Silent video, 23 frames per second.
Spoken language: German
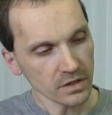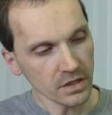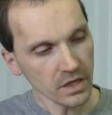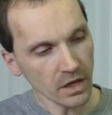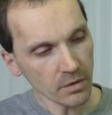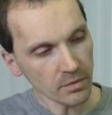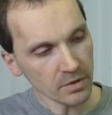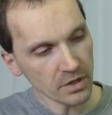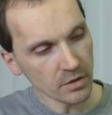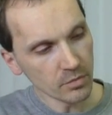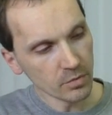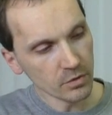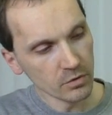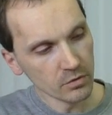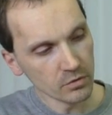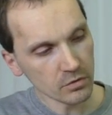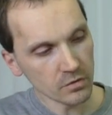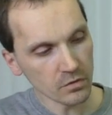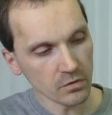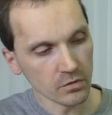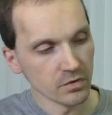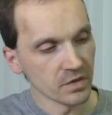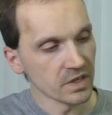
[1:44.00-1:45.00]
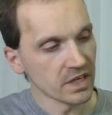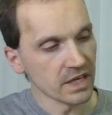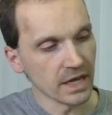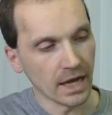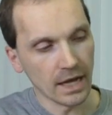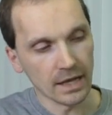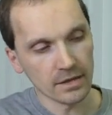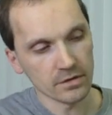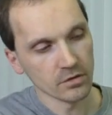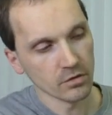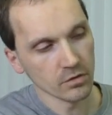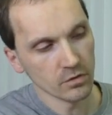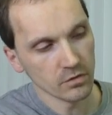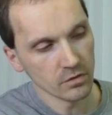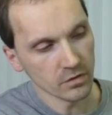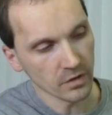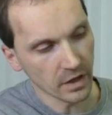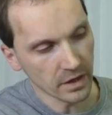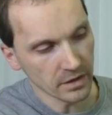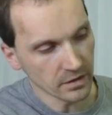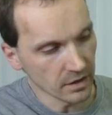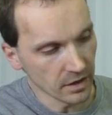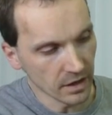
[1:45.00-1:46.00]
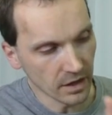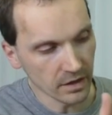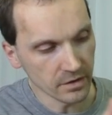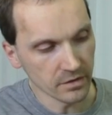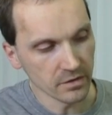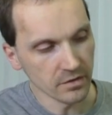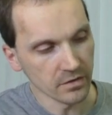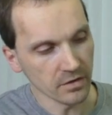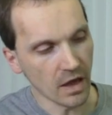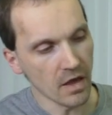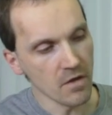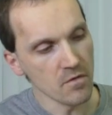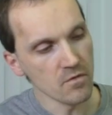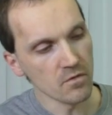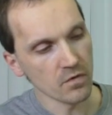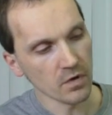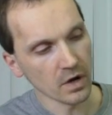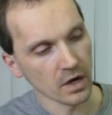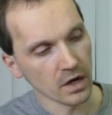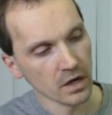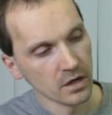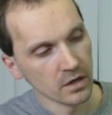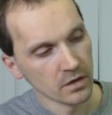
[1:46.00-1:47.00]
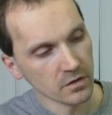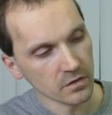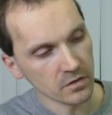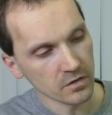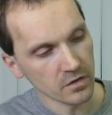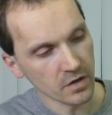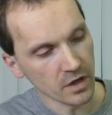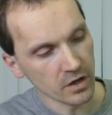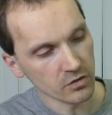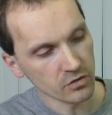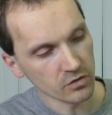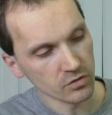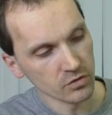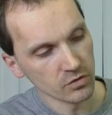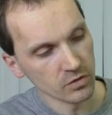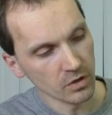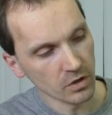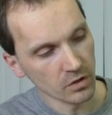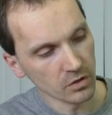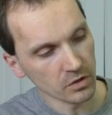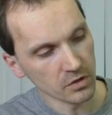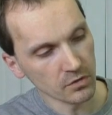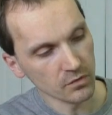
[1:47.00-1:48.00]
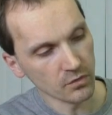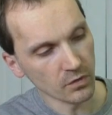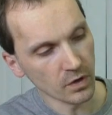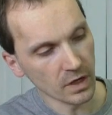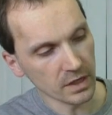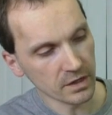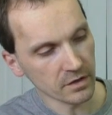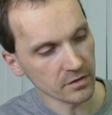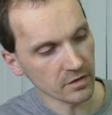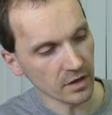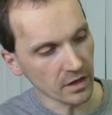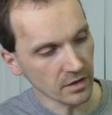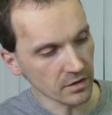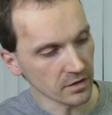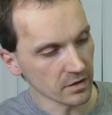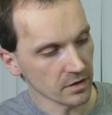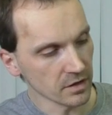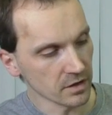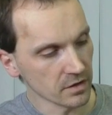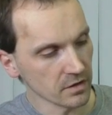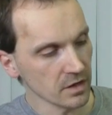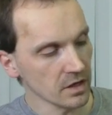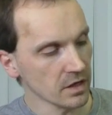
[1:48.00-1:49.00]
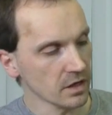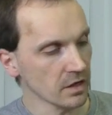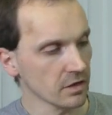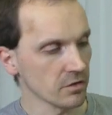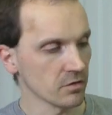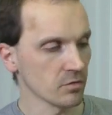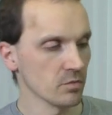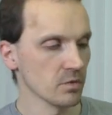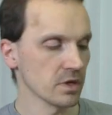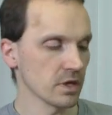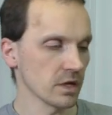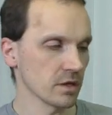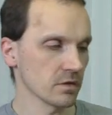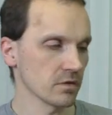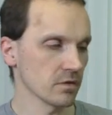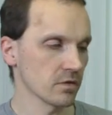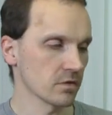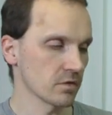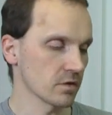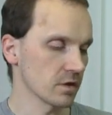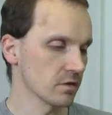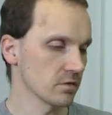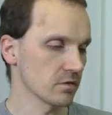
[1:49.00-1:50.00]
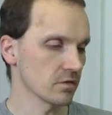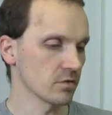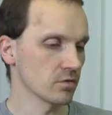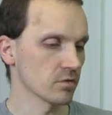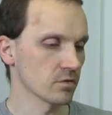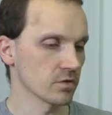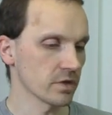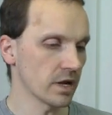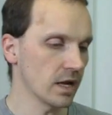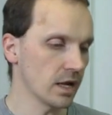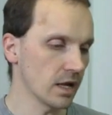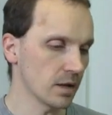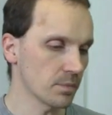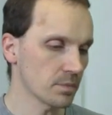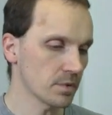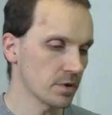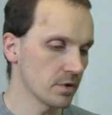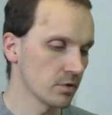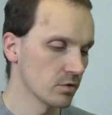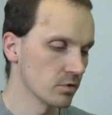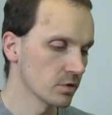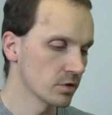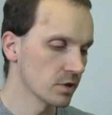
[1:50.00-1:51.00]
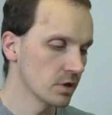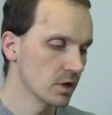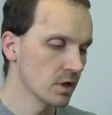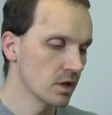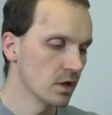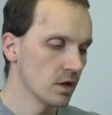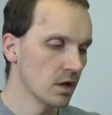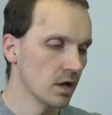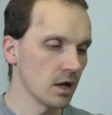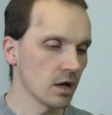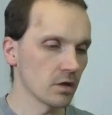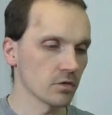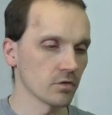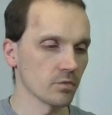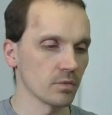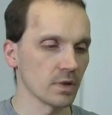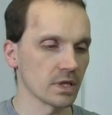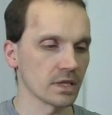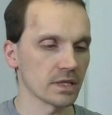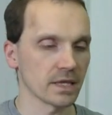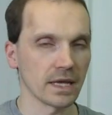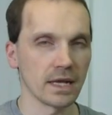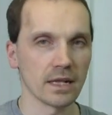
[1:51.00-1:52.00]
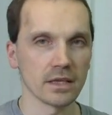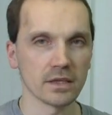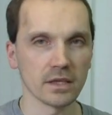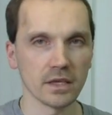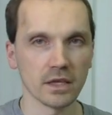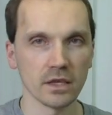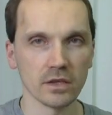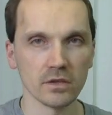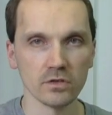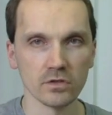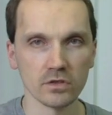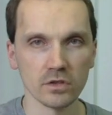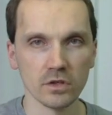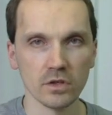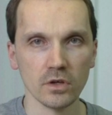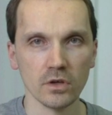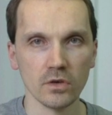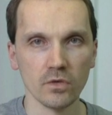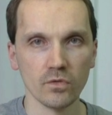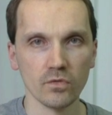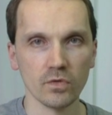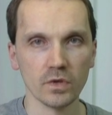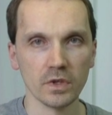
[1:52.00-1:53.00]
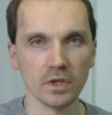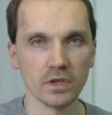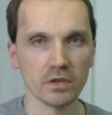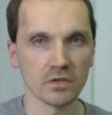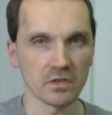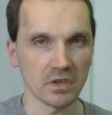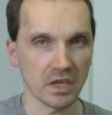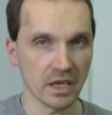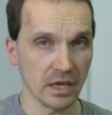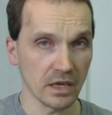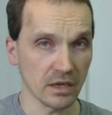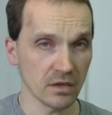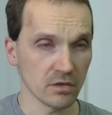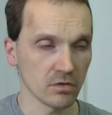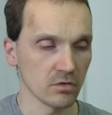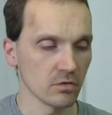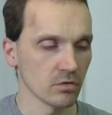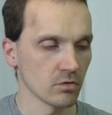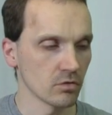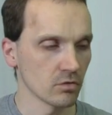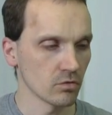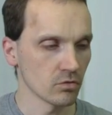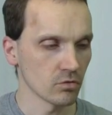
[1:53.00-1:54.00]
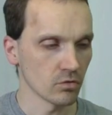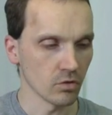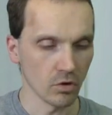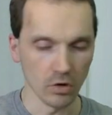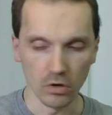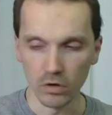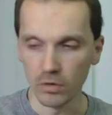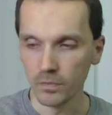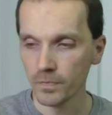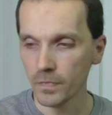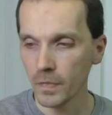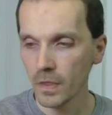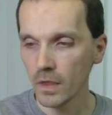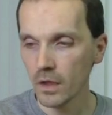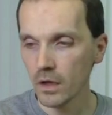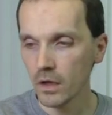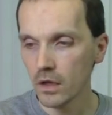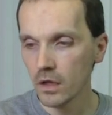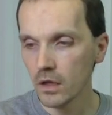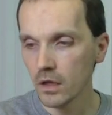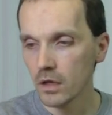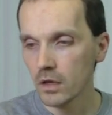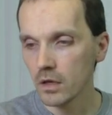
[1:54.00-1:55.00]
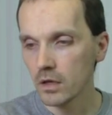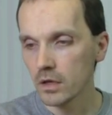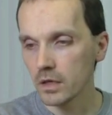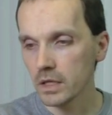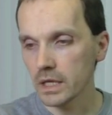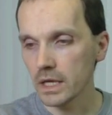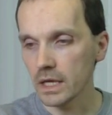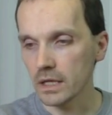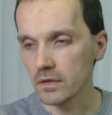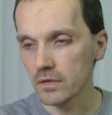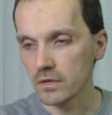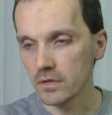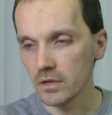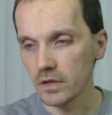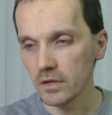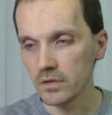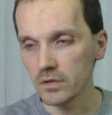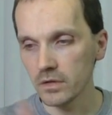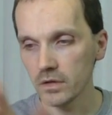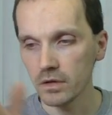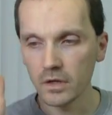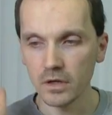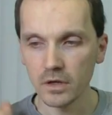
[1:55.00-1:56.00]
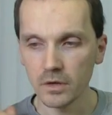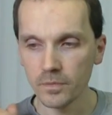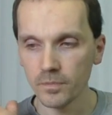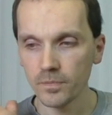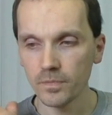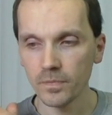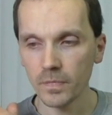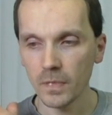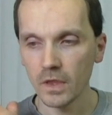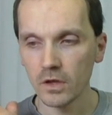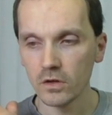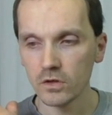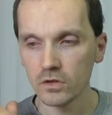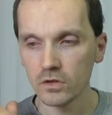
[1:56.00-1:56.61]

die habe ich hier benutzt und die Kartenrückseite, ja, die ist einfach sehr schön. Auch die Vorderseite der Tickets, mich hat das Ganze total abgeholt. Also materialtechnisch finde ich es echt toll. Ja, dann ähm,